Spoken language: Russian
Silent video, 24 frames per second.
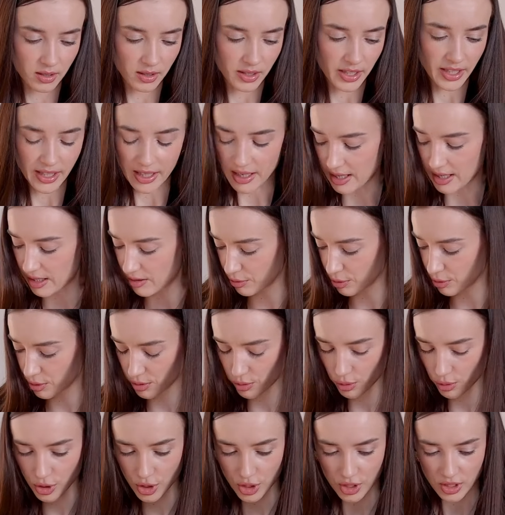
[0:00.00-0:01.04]
Лореаль. Вот
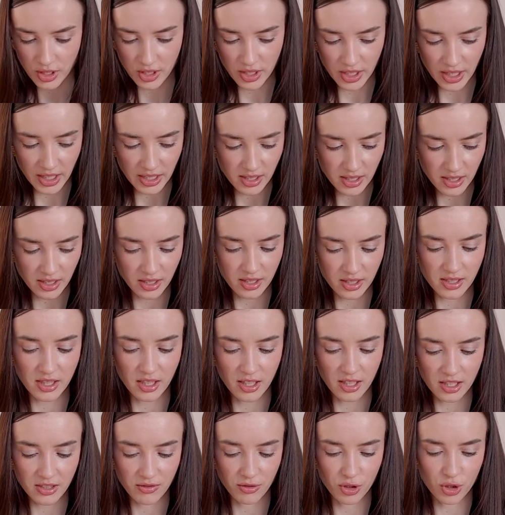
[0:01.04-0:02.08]
тоже интересно. Ты
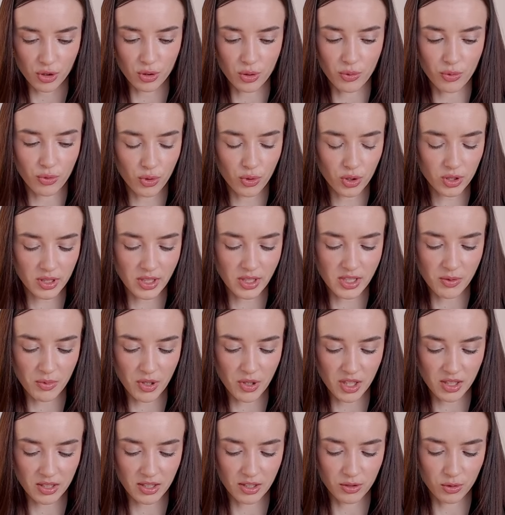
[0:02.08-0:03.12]
заказываешь Том Форд, а
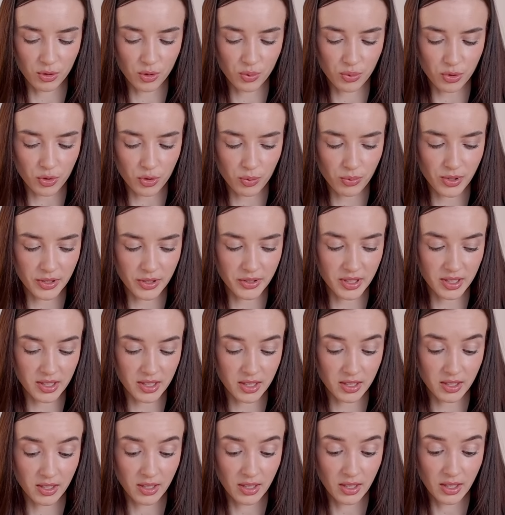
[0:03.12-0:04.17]
тебе кладут
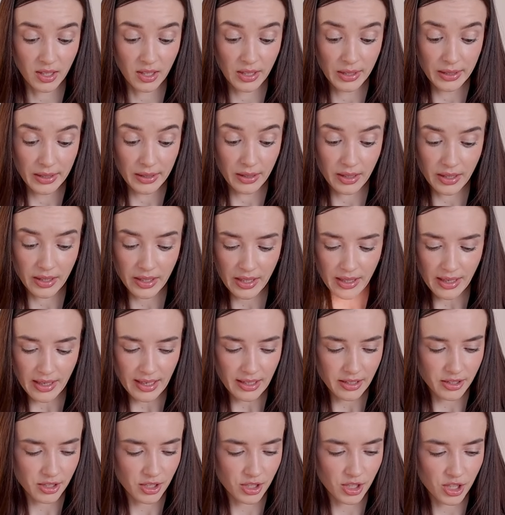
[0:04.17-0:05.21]
пробник
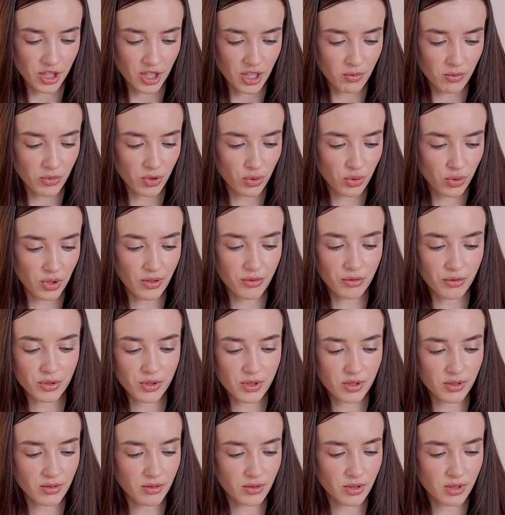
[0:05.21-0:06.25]
Лореаль. Чем
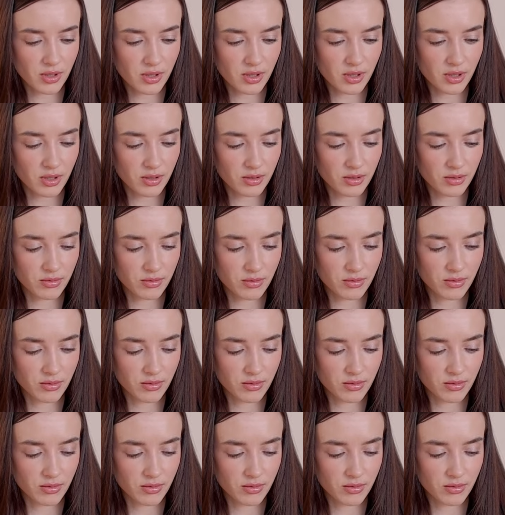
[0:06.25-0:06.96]
руководствуется?